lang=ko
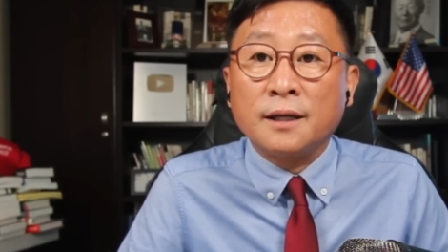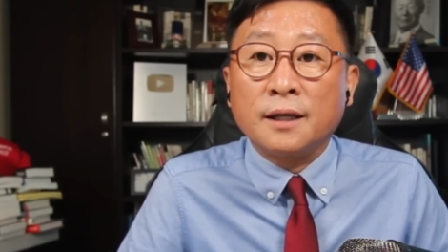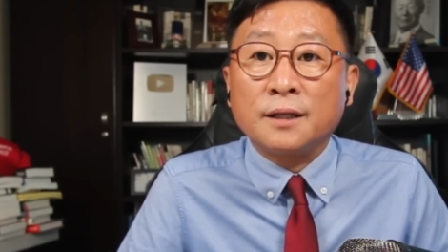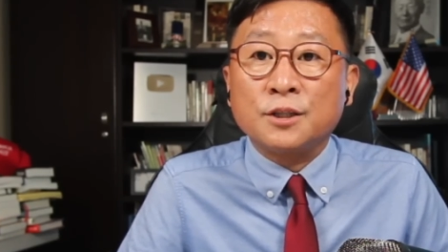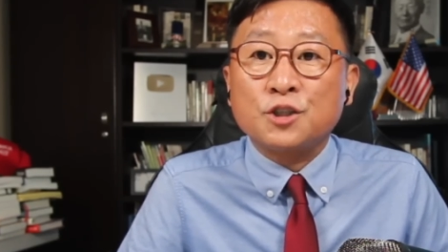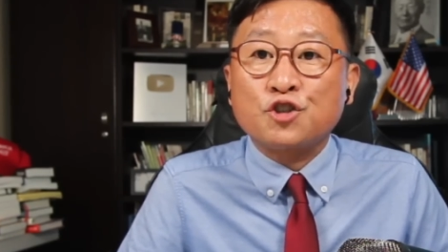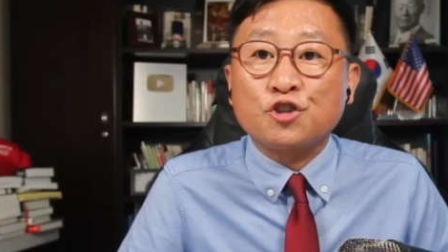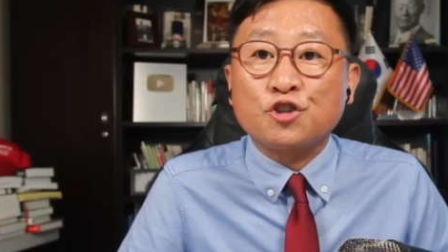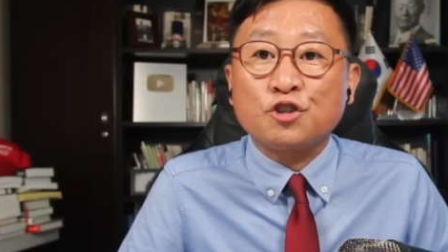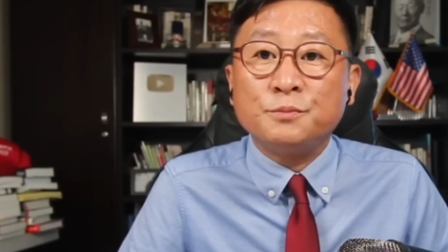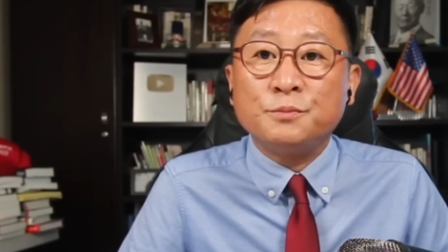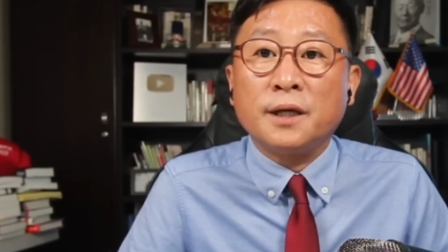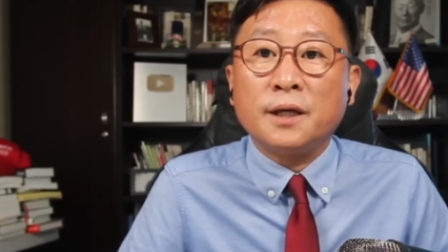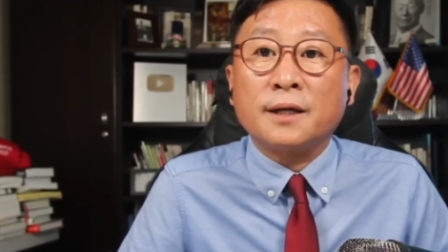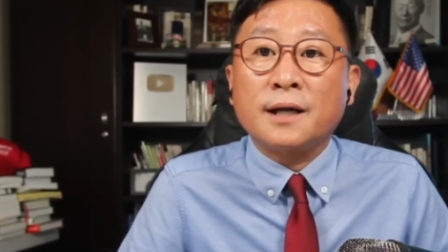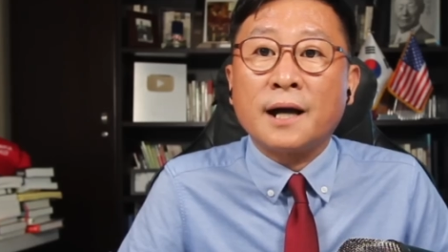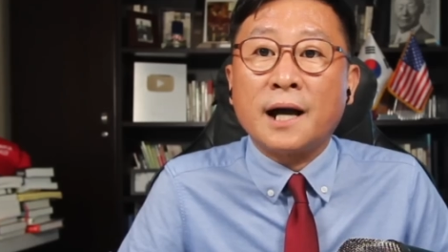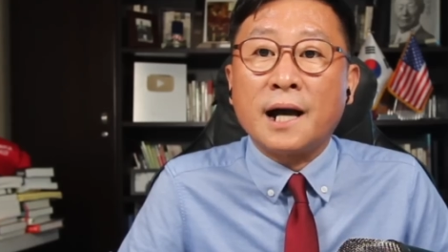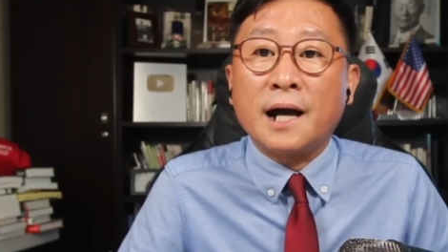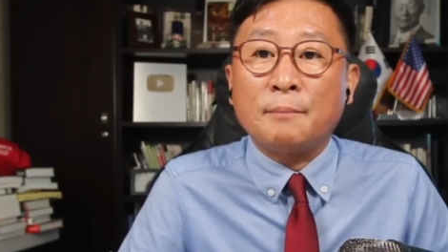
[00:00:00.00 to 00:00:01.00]

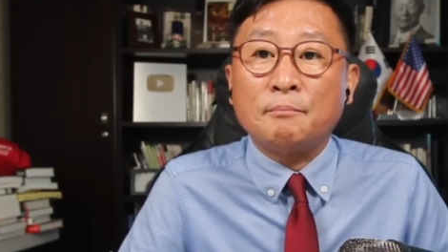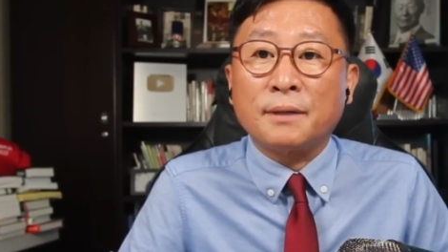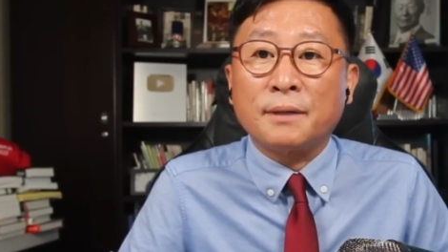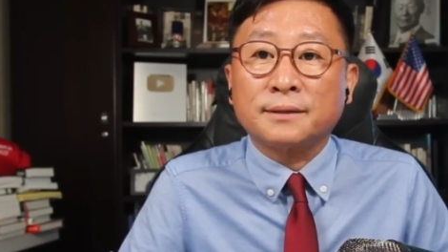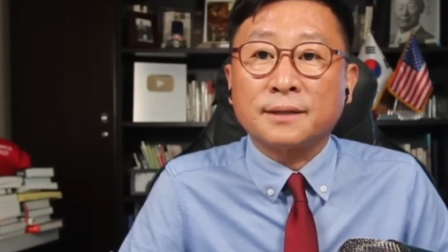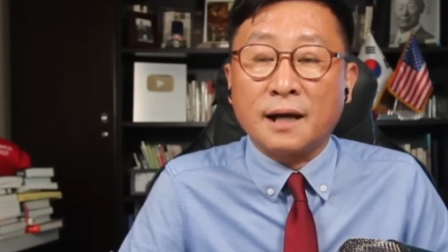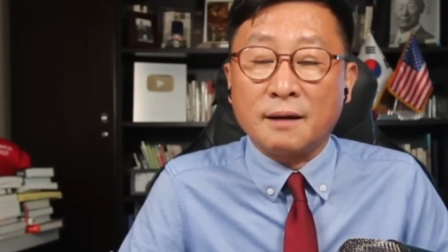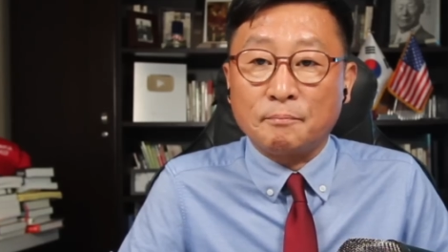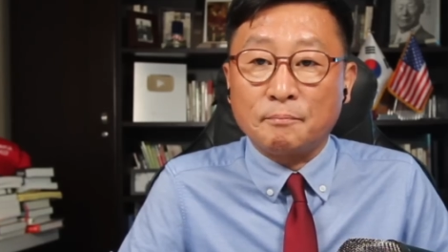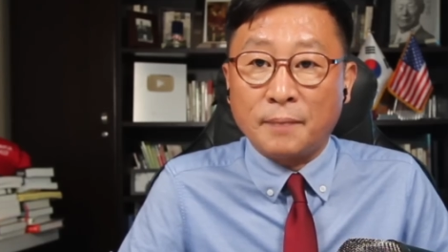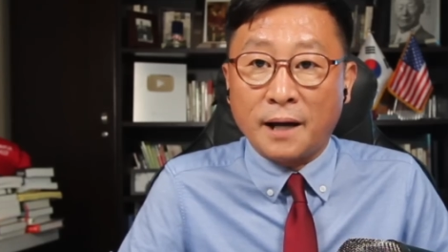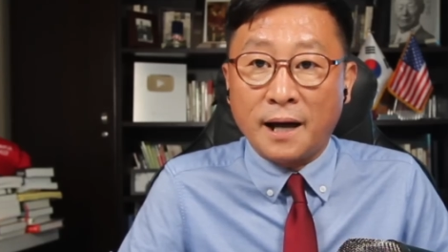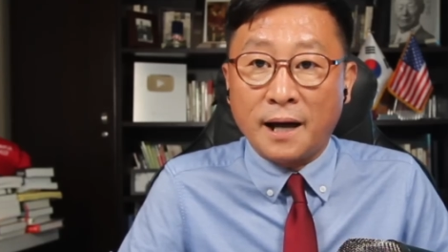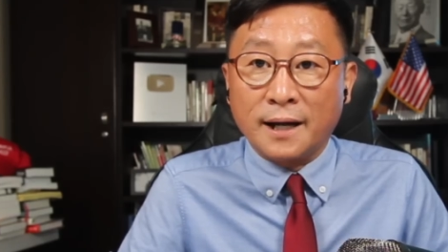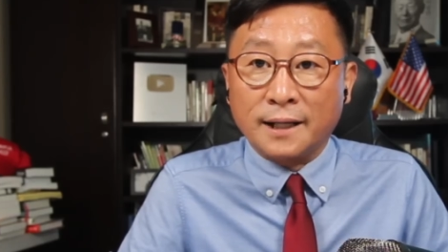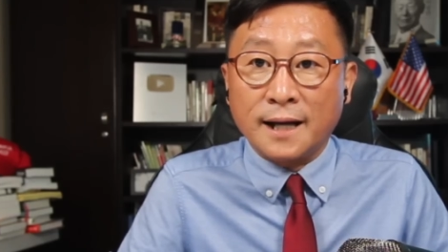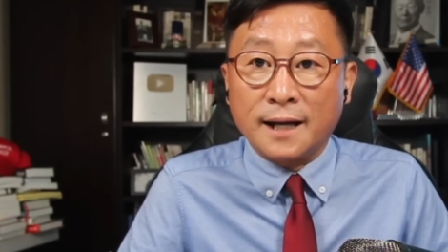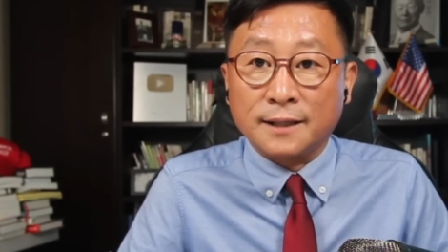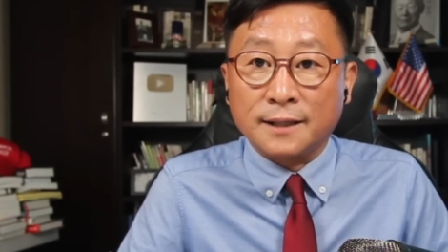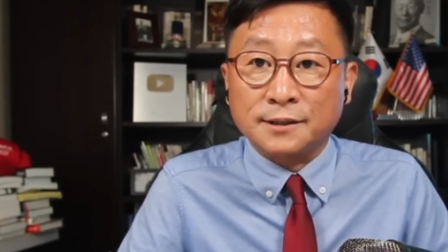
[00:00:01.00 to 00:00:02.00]
추미애가 한바탕
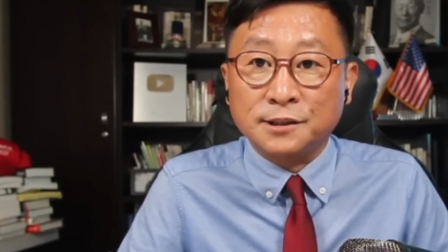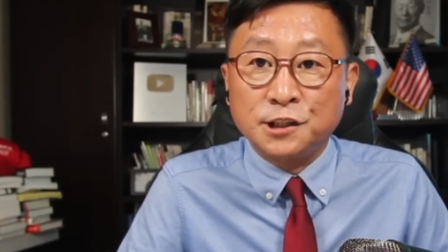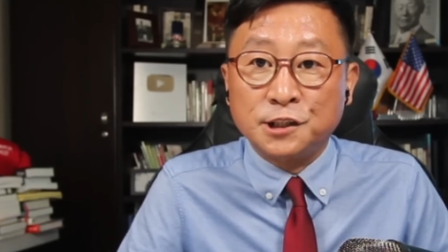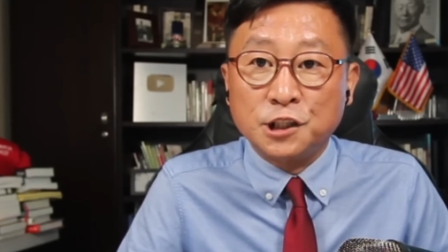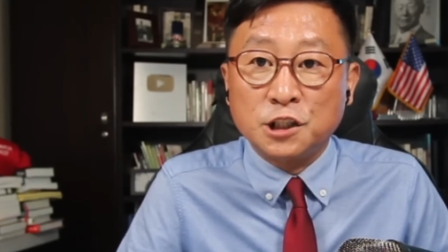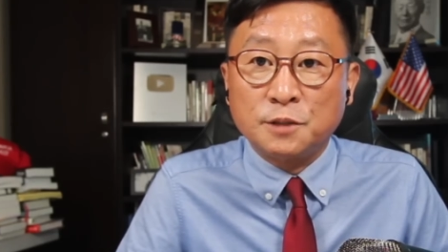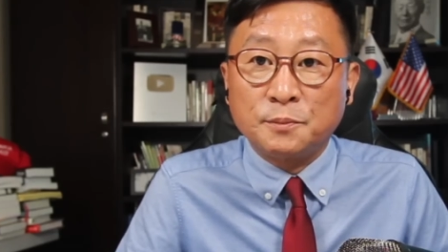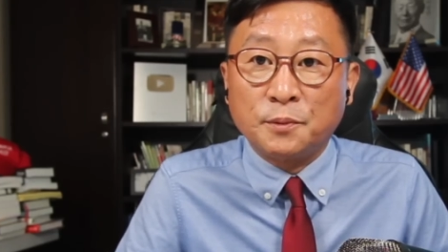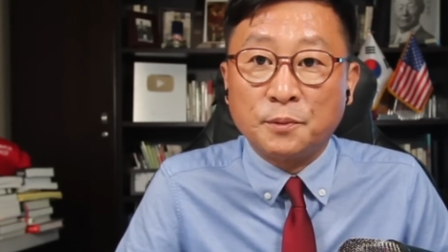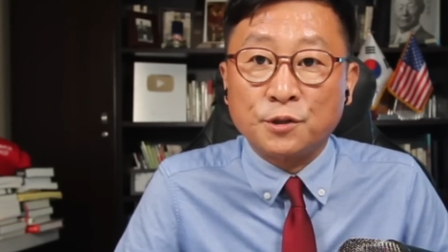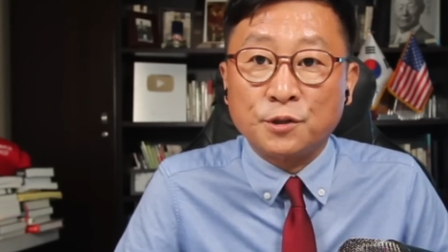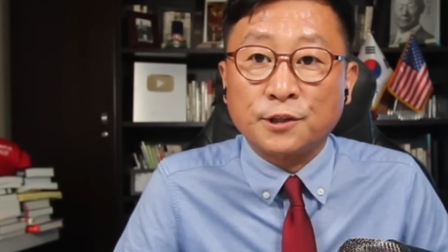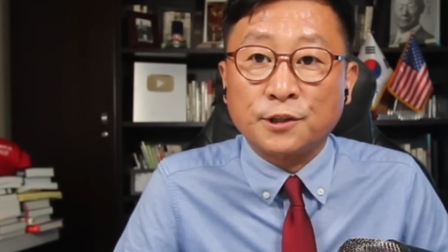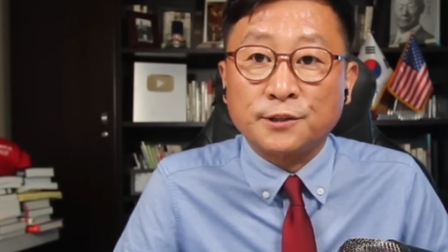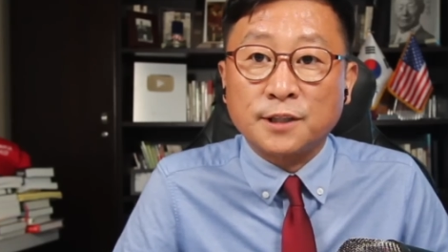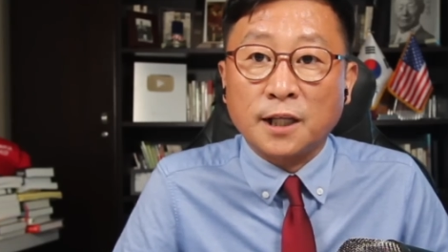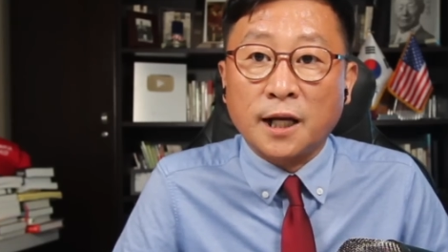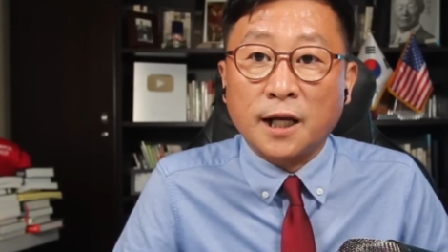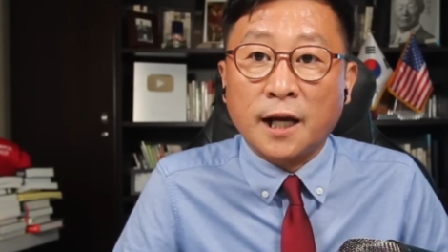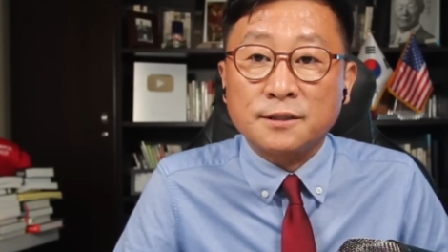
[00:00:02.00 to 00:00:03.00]
발칵
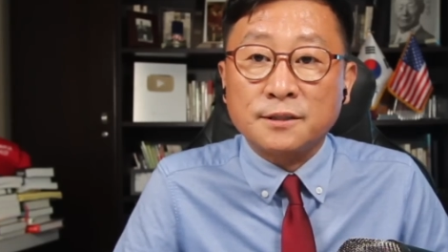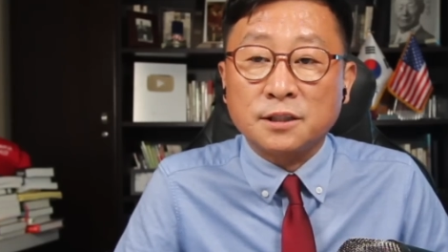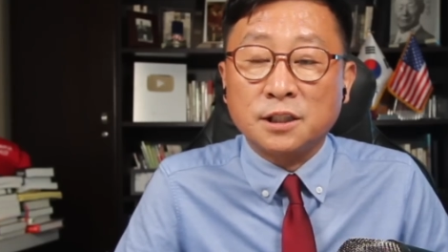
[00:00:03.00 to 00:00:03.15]
뒤집어졌다라는